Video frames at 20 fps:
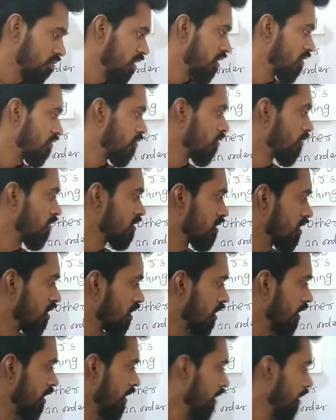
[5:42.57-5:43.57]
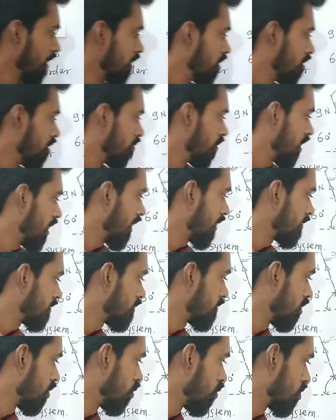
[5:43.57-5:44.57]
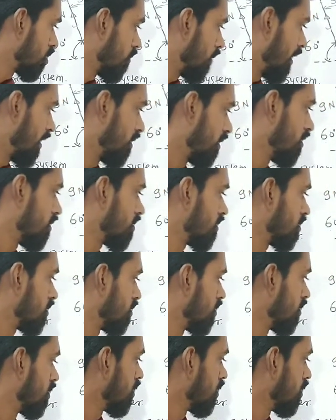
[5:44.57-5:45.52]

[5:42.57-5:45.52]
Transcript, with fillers: मेरा फोकस है कि मैं एक्स से लू सब एंगल्स